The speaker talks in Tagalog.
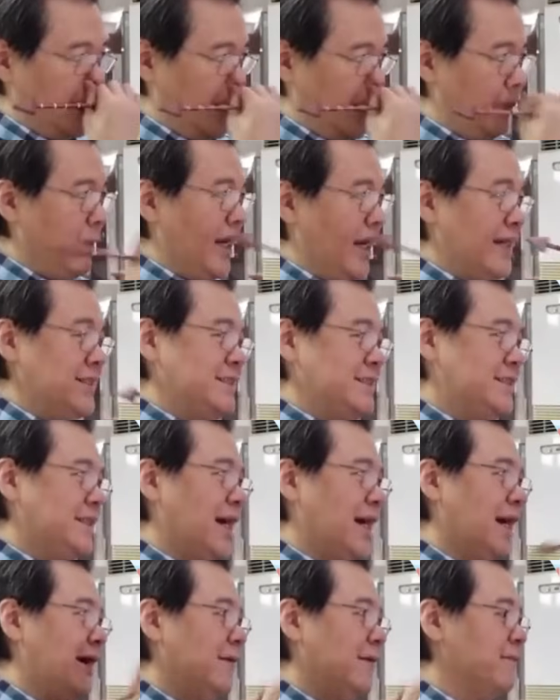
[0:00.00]

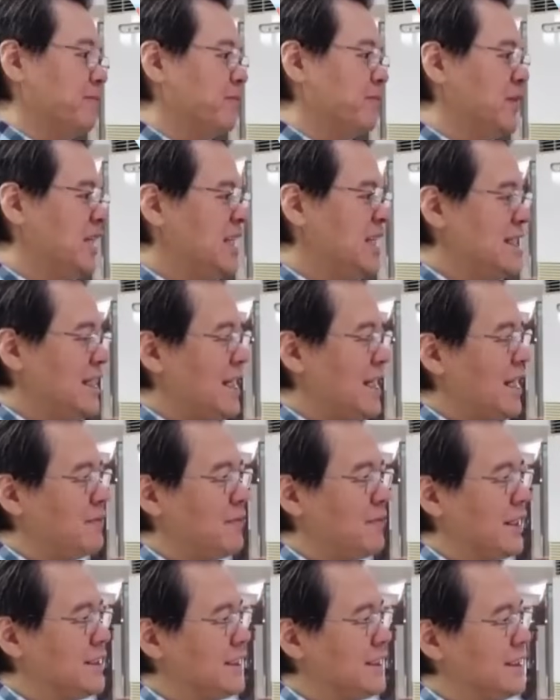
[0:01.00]
Dementia. Hindi nila
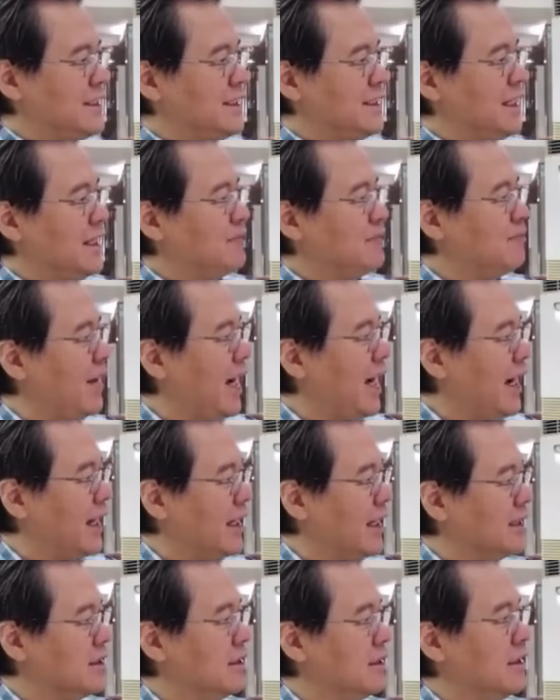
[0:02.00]
maintindihan.
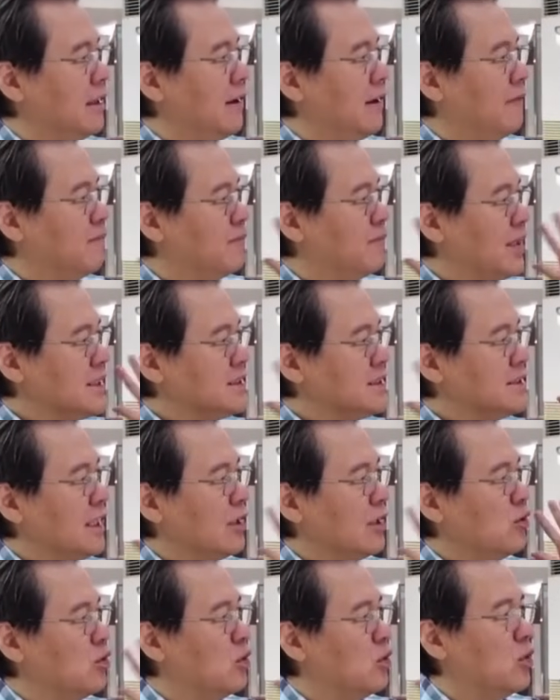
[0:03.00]
Bakit? mas
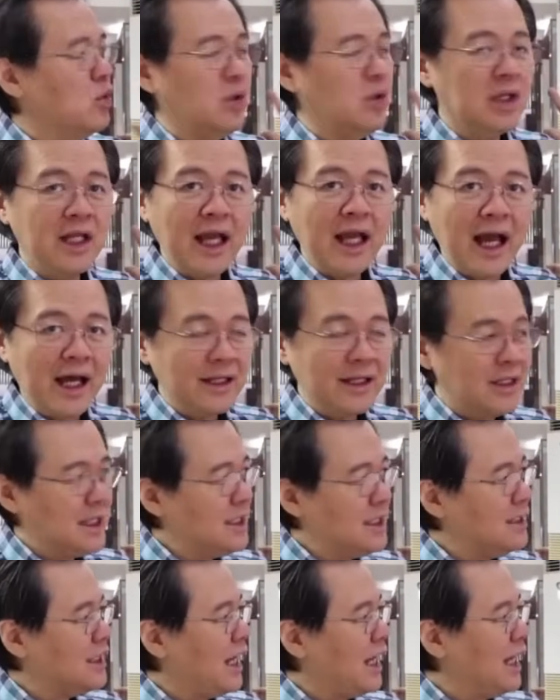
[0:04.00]

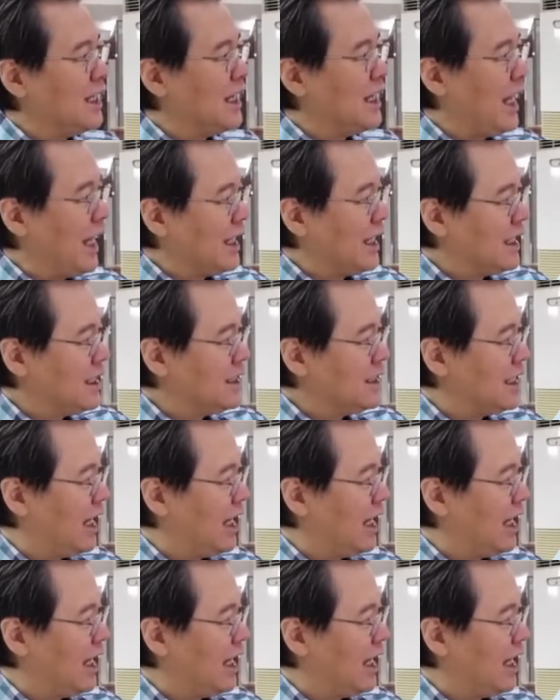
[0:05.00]
nag-uulyanin ang laging